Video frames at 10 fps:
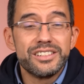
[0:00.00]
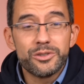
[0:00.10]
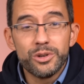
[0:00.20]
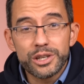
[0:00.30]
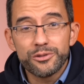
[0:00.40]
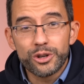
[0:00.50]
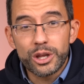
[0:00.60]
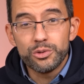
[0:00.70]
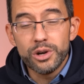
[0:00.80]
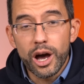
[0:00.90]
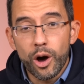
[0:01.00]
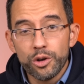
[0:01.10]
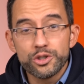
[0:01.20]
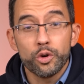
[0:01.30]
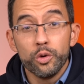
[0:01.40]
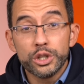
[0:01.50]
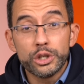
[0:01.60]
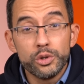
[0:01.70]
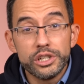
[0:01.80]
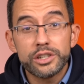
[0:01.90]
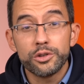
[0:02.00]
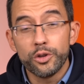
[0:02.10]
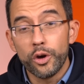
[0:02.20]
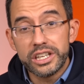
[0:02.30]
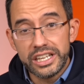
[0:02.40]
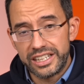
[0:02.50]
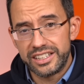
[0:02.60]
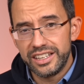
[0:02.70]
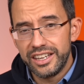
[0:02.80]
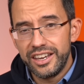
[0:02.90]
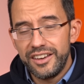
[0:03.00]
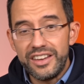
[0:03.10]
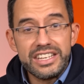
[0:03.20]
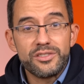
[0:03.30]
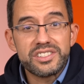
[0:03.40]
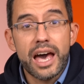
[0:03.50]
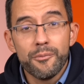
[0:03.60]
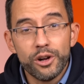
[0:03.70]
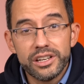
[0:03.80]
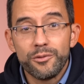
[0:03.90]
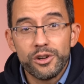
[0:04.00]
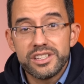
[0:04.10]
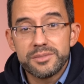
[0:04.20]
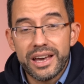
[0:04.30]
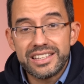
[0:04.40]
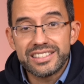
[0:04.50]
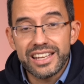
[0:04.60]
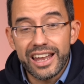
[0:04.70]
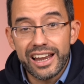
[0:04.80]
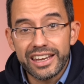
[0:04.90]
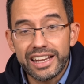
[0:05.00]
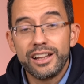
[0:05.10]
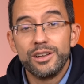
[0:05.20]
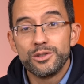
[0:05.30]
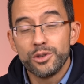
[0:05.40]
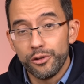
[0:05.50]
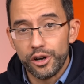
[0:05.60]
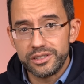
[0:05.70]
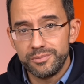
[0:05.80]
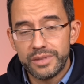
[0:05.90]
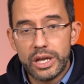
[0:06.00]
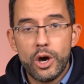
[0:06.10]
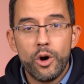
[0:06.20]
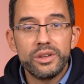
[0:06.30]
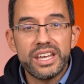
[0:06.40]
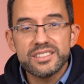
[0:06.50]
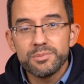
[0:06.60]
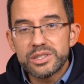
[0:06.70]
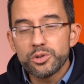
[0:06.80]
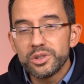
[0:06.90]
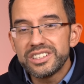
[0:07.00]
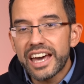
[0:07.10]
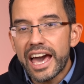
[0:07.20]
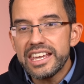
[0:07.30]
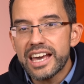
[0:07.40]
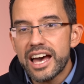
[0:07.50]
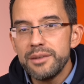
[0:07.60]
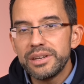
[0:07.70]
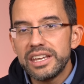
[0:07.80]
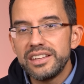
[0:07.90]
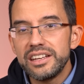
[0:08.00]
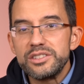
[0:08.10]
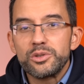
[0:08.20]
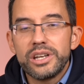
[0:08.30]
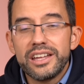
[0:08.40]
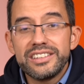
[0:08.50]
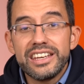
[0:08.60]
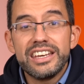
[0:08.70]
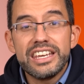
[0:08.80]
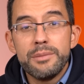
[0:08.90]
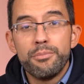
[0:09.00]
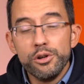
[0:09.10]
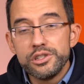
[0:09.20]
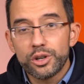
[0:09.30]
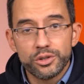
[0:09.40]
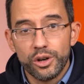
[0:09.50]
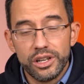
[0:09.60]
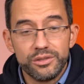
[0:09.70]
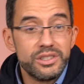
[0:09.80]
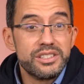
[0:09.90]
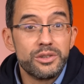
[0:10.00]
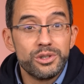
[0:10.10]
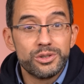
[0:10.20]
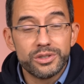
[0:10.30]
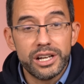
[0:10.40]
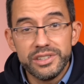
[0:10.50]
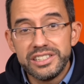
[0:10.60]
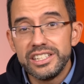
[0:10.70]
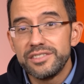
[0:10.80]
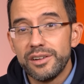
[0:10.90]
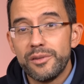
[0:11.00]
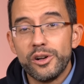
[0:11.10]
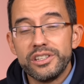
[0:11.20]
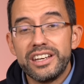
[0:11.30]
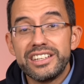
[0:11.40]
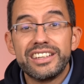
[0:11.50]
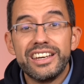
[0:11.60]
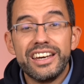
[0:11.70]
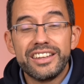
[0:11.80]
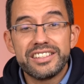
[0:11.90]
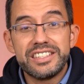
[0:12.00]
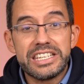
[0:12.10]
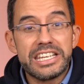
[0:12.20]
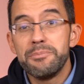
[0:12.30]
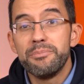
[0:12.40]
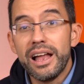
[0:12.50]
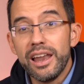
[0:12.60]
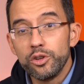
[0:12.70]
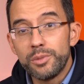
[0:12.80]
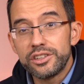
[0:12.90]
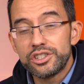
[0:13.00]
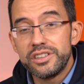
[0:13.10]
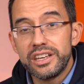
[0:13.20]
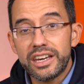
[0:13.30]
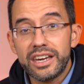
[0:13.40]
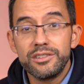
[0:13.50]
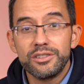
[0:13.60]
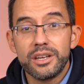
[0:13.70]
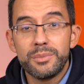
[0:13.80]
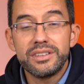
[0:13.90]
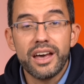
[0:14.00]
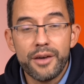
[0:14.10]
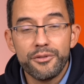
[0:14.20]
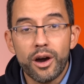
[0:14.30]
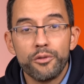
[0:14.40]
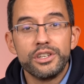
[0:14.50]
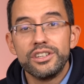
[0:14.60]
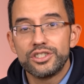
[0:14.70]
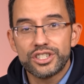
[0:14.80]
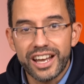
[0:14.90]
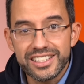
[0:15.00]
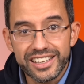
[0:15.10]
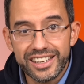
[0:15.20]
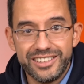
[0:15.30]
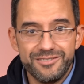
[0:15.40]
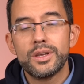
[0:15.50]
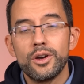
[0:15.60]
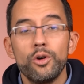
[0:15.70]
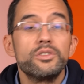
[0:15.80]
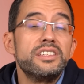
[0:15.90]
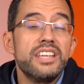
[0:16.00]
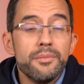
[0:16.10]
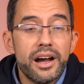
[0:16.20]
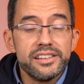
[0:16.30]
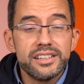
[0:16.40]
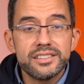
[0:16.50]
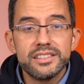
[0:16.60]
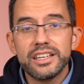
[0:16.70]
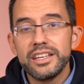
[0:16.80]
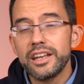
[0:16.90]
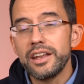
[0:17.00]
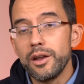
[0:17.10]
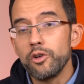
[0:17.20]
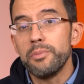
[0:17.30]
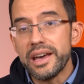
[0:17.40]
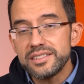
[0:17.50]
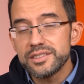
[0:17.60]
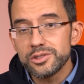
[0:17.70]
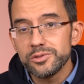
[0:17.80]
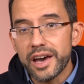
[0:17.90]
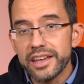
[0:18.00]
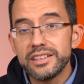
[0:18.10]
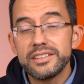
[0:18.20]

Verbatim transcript: sind natürlich von Natur aus ungeduldig und neugierig. Wenn die etwas haben wollen, dann wollen sie es meistens in aller Regel sofort. Und erst mit so drei Jahren beginnt da die sogenannte Impulskontrolle. Die ist natürlich total wichtig, weil wir wollen ja nicht, dass sie jeden Ball automatisch hinterherrennen und damit einfach auf die Straße rennen. Und in dem Alter sind die Kinder dann auch meistens so weit,